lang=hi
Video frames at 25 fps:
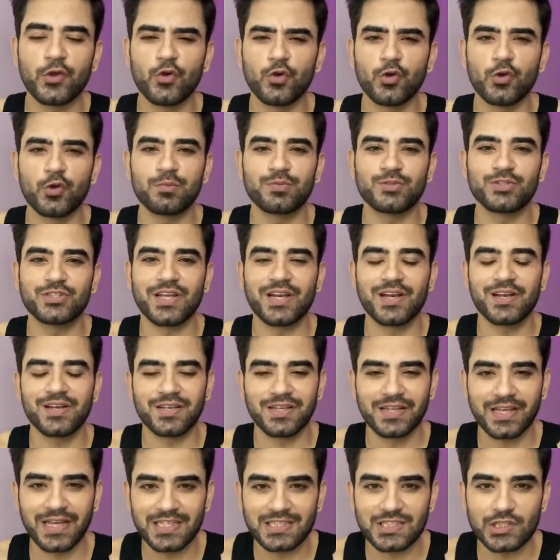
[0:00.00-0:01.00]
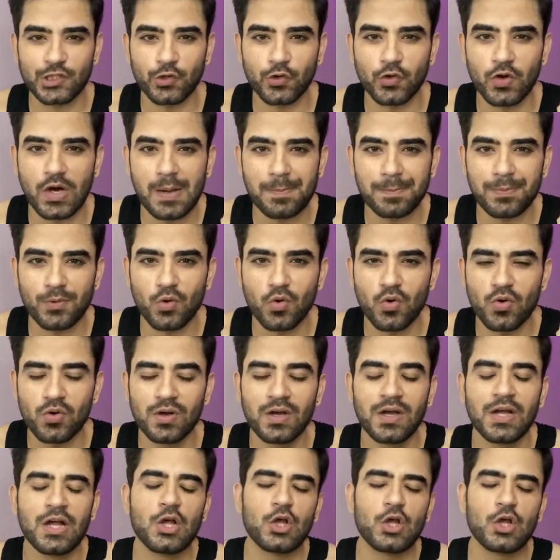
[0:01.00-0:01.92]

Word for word: यूट्यूब चैनल कैसे हो आप लोग